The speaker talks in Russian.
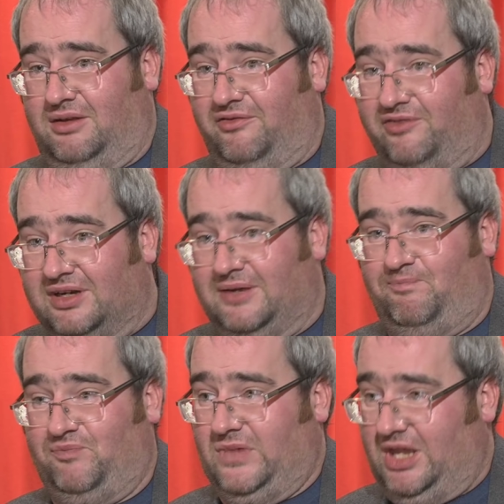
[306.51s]
в
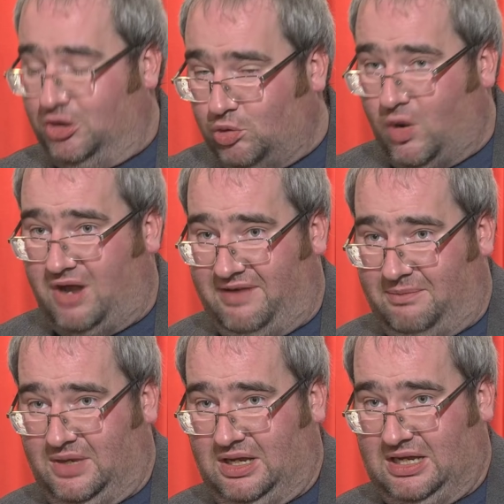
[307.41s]

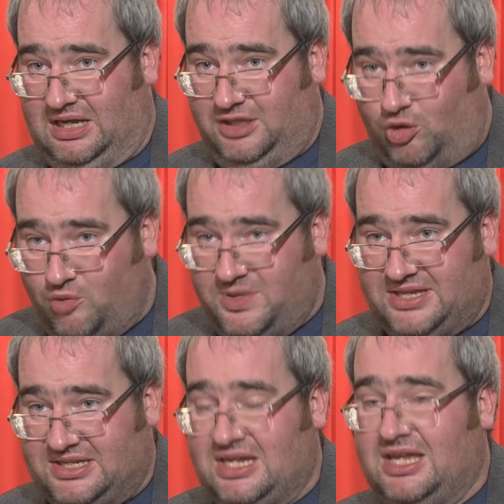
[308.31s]
итоговом э,
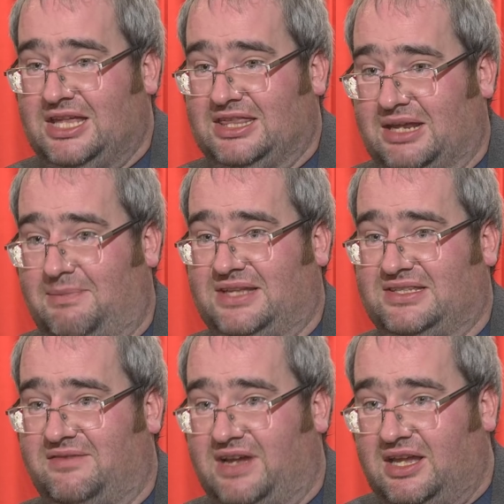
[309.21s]
документе
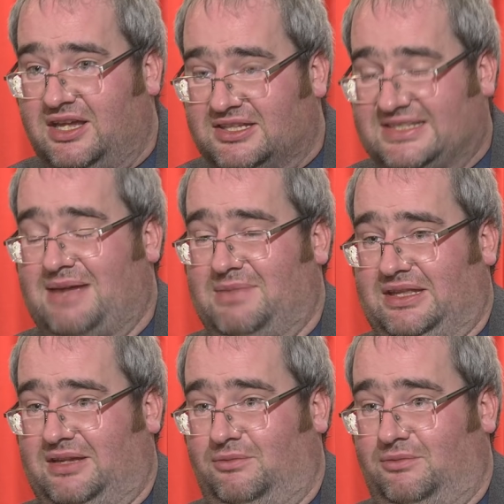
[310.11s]
нормандского саммита.